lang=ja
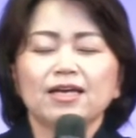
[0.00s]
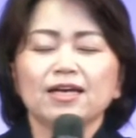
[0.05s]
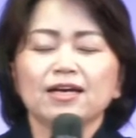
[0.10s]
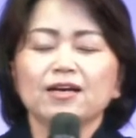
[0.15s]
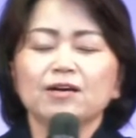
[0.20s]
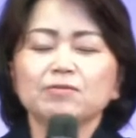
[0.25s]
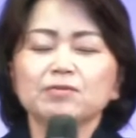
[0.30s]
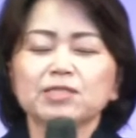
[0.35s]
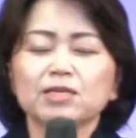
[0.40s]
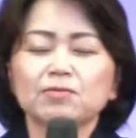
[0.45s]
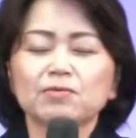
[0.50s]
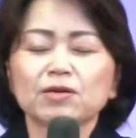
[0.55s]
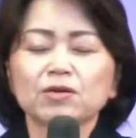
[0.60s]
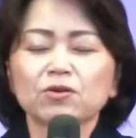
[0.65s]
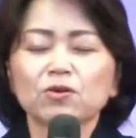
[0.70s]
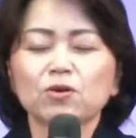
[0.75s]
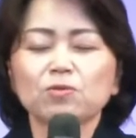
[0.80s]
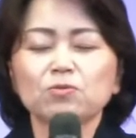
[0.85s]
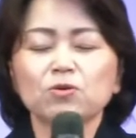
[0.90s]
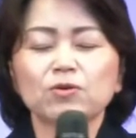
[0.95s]
神様、
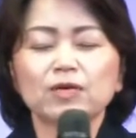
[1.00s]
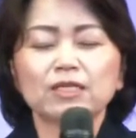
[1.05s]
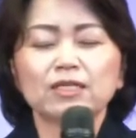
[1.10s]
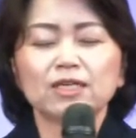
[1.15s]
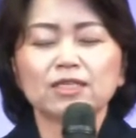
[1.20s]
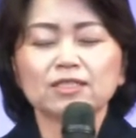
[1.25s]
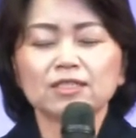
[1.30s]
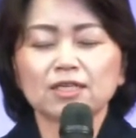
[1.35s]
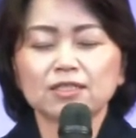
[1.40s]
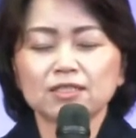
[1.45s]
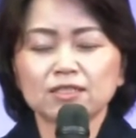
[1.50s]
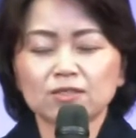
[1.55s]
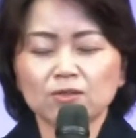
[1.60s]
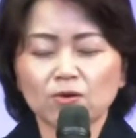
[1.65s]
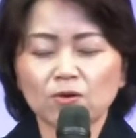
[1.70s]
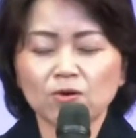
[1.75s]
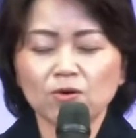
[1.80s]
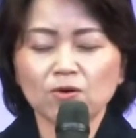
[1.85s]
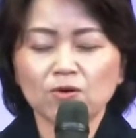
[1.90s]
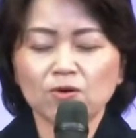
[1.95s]
今日も私たち
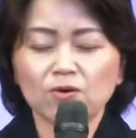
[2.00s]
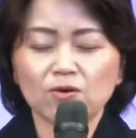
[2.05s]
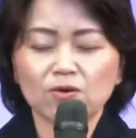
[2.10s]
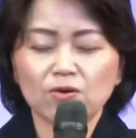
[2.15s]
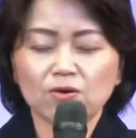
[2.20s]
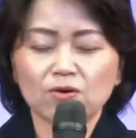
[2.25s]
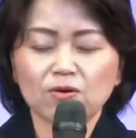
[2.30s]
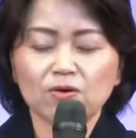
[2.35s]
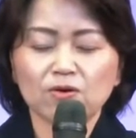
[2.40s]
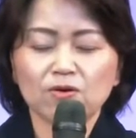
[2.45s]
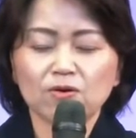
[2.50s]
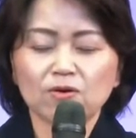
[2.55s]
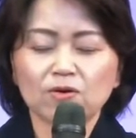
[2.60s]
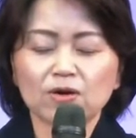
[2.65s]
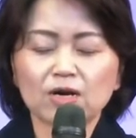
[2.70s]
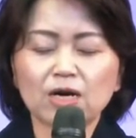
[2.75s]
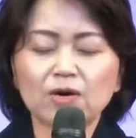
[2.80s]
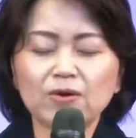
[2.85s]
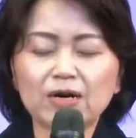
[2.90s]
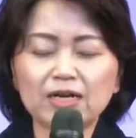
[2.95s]
と
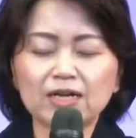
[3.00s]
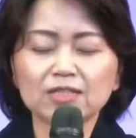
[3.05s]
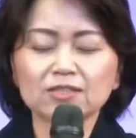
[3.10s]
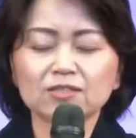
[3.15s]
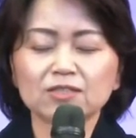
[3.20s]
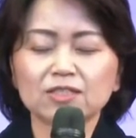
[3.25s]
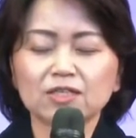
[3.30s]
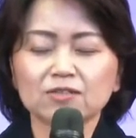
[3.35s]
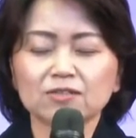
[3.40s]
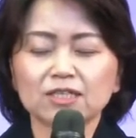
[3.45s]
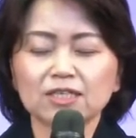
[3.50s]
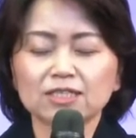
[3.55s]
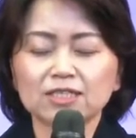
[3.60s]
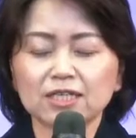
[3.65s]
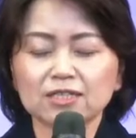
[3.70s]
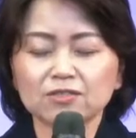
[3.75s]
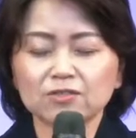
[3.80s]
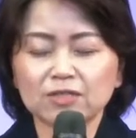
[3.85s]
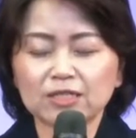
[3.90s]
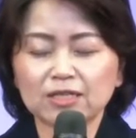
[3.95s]
変わらずいてくだ
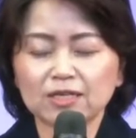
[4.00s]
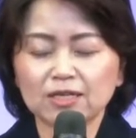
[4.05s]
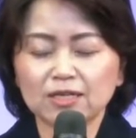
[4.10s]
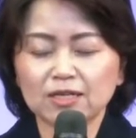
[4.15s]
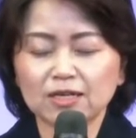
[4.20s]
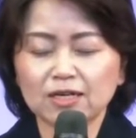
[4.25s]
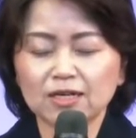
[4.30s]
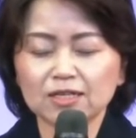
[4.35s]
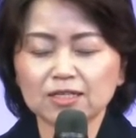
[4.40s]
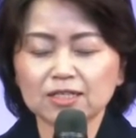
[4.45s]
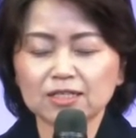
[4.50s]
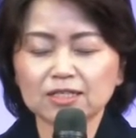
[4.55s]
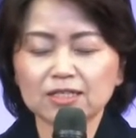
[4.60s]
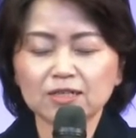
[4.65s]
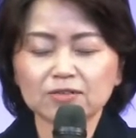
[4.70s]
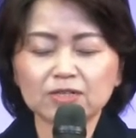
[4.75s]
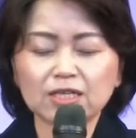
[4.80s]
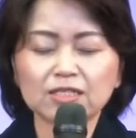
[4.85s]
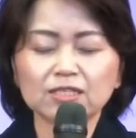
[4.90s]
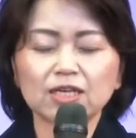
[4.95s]
さること、い
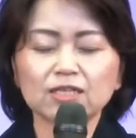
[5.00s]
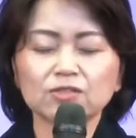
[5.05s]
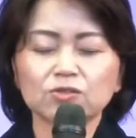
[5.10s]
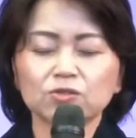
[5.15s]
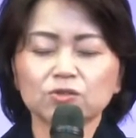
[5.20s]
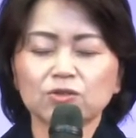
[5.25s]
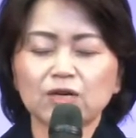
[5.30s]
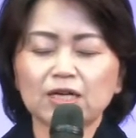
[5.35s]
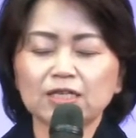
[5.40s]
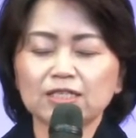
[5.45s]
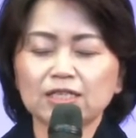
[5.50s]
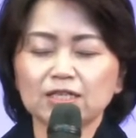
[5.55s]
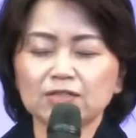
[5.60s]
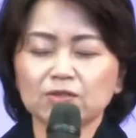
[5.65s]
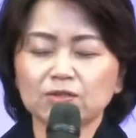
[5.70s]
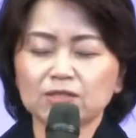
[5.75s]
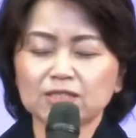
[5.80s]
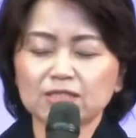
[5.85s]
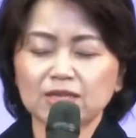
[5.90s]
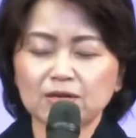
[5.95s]
てくださることありがと
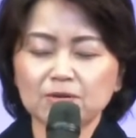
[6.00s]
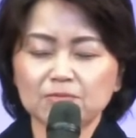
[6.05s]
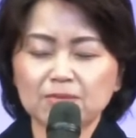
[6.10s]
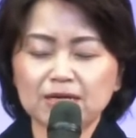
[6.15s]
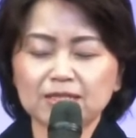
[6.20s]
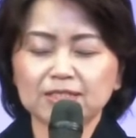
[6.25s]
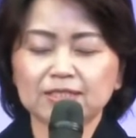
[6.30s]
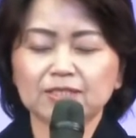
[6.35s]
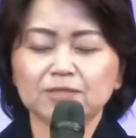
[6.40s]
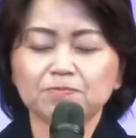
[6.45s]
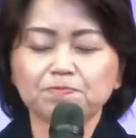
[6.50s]
うございます。